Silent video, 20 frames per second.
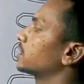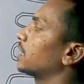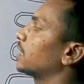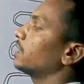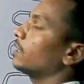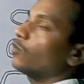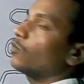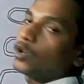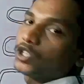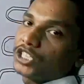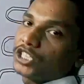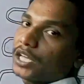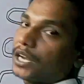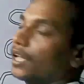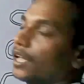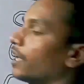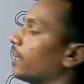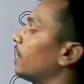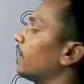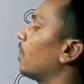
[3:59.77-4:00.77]
इसके अंदर मॉइस्चर
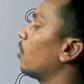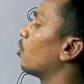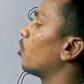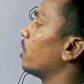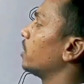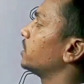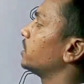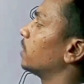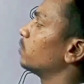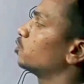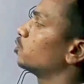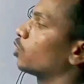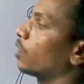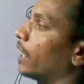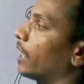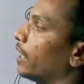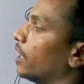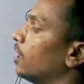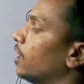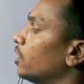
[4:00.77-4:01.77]
है या ऑयल जम
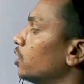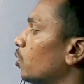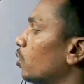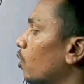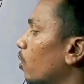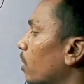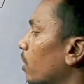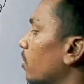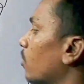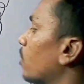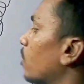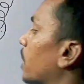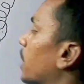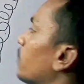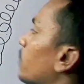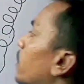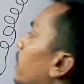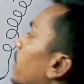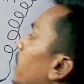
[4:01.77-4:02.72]
चुका है तो गर्म